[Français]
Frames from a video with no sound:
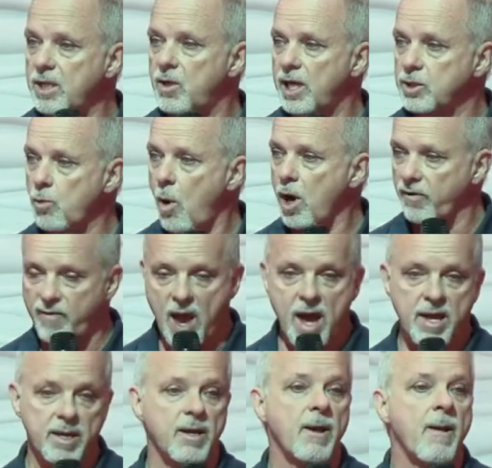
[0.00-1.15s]
là, à
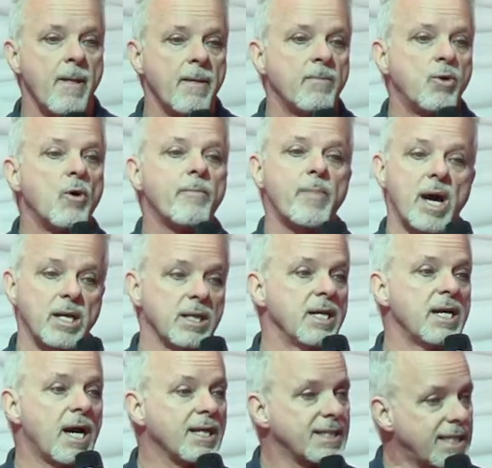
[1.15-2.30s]
Trois-Rivières pour
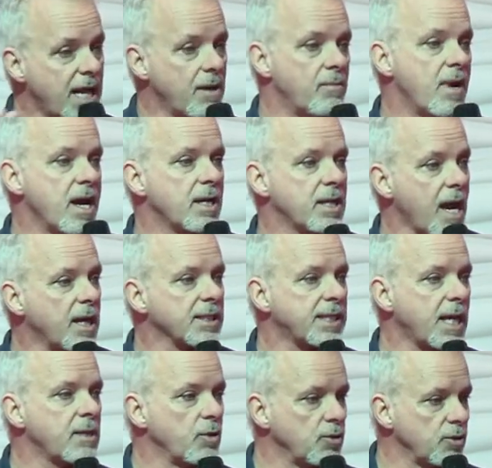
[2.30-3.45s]
parler entièrement,
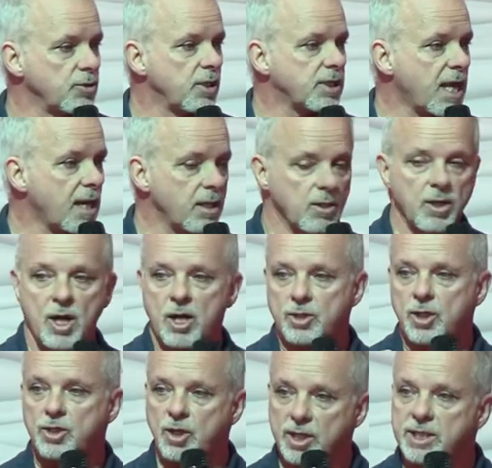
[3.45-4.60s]
45 minutes de temps,
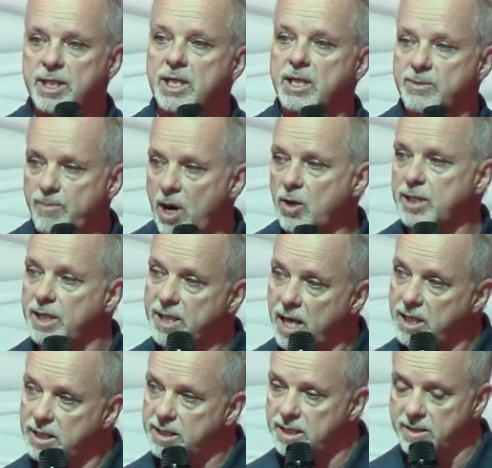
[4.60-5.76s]
de ce que c'est qui se passe en
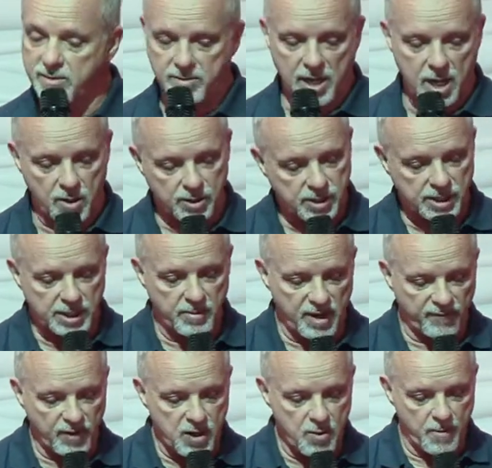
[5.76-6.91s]
Haïti. Alors ça, c'est
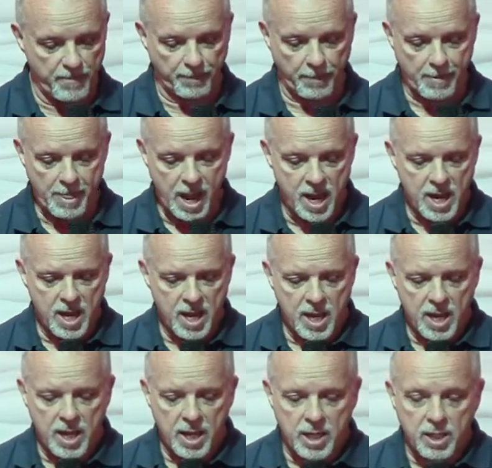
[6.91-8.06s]
merveilleux.
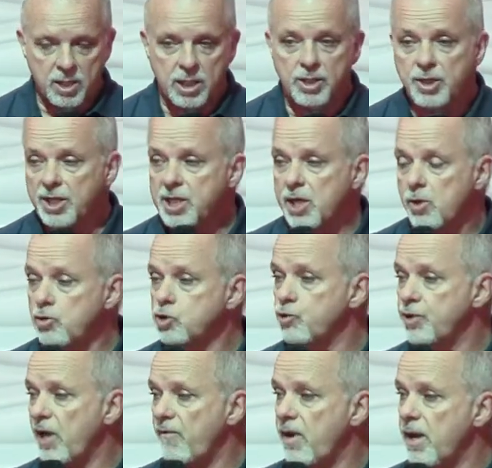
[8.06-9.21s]
Le dernier coup, je
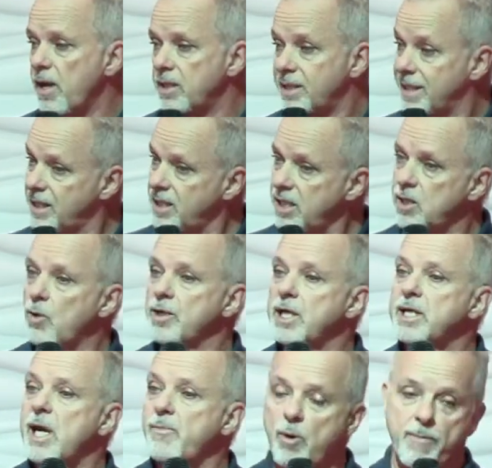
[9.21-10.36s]
vous avais dit qu'on
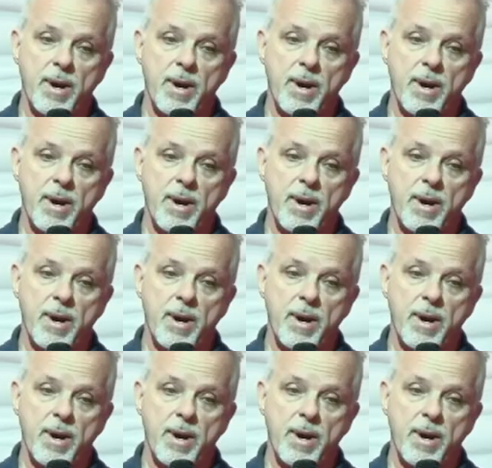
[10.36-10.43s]
était pour